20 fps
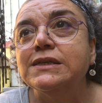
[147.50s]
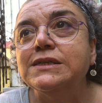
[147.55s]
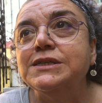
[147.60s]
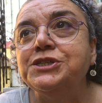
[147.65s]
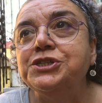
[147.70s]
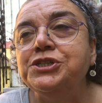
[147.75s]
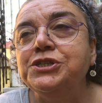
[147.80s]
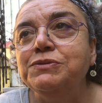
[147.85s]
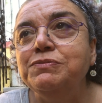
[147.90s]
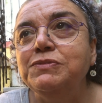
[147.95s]

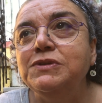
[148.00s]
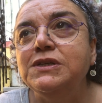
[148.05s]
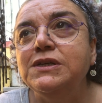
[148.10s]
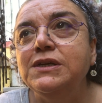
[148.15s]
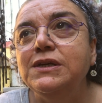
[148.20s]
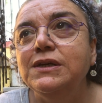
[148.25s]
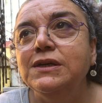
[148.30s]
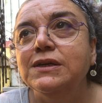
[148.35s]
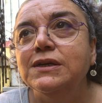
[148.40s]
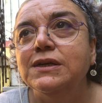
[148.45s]

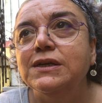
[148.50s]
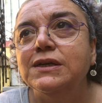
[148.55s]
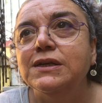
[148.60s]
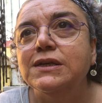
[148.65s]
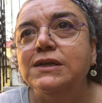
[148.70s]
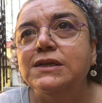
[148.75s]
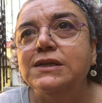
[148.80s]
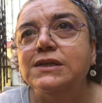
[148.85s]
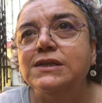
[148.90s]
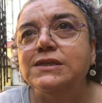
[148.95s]
Şimdi
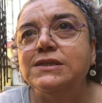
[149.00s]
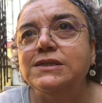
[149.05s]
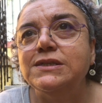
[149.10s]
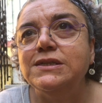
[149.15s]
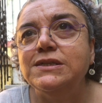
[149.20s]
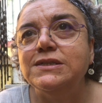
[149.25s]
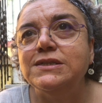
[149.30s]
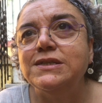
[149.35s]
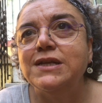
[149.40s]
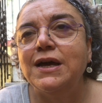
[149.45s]

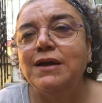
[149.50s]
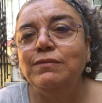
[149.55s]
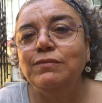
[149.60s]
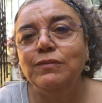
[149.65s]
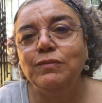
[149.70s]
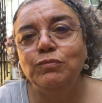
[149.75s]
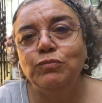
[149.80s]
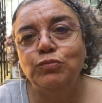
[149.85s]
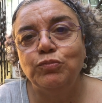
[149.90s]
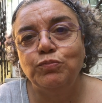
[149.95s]
sizden
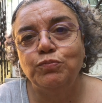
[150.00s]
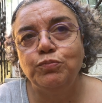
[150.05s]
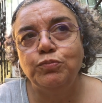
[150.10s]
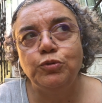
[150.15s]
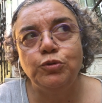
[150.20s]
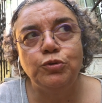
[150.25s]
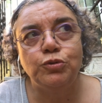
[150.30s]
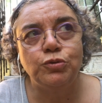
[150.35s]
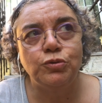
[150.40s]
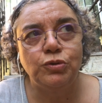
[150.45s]

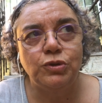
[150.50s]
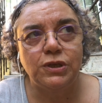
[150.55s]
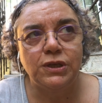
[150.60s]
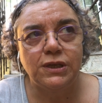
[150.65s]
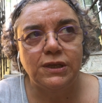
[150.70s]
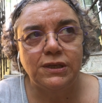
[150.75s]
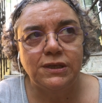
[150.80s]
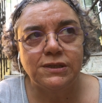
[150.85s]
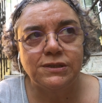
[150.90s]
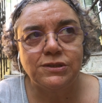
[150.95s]

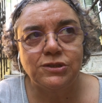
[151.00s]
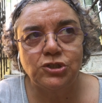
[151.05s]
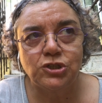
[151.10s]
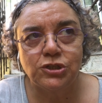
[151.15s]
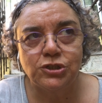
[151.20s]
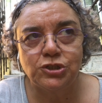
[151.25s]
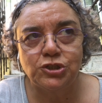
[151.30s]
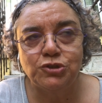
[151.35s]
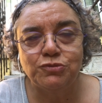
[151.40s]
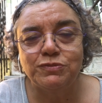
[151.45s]
bugünkü yazı
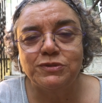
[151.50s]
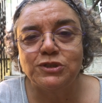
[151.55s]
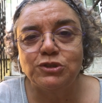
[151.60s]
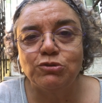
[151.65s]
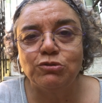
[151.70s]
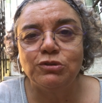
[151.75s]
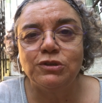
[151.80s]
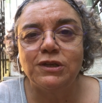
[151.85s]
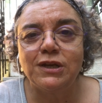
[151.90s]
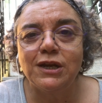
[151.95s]

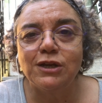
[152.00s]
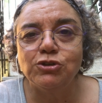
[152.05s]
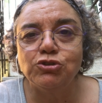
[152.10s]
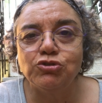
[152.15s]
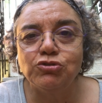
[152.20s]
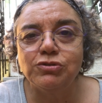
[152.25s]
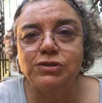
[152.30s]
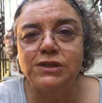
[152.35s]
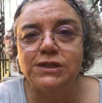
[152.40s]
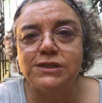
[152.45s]
çalışması olarak
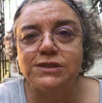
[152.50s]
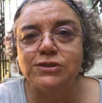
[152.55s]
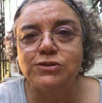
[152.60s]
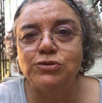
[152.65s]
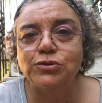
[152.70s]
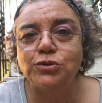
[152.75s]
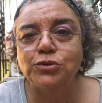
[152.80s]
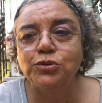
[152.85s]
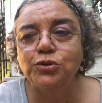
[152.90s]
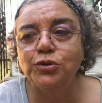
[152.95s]
şunu
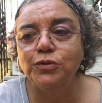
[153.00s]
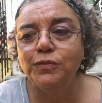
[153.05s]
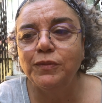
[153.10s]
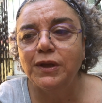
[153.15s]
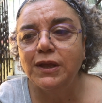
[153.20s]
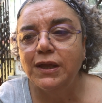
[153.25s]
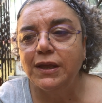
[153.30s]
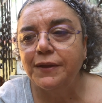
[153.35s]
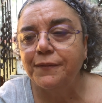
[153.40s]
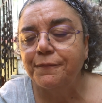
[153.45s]
istiyorum.
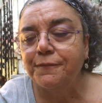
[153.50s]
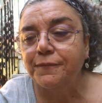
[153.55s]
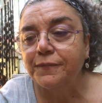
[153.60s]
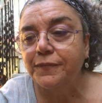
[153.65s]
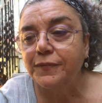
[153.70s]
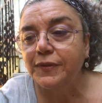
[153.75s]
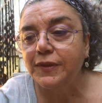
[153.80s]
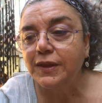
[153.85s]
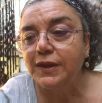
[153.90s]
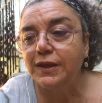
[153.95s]

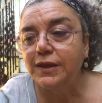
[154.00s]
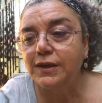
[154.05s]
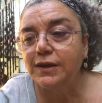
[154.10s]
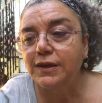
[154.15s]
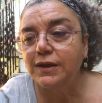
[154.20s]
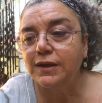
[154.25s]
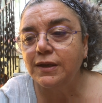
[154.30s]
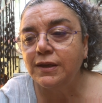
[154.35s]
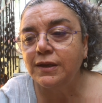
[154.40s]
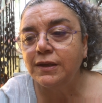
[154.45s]

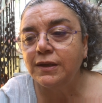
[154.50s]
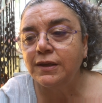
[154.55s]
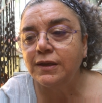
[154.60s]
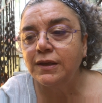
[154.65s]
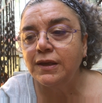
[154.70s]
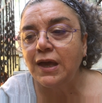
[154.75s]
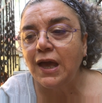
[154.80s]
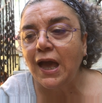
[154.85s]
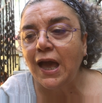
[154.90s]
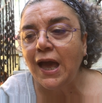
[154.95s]
Ee,
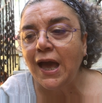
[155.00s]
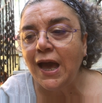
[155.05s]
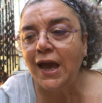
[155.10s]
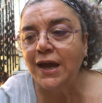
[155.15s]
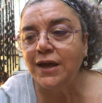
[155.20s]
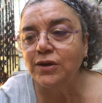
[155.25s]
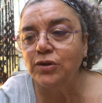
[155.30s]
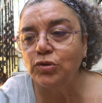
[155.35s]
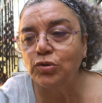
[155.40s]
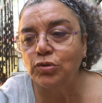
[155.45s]

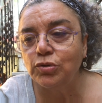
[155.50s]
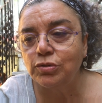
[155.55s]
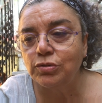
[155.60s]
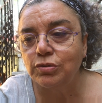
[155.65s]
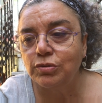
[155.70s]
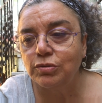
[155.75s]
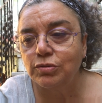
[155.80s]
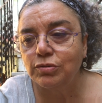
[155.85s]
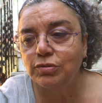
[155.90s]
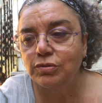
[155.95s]
her gün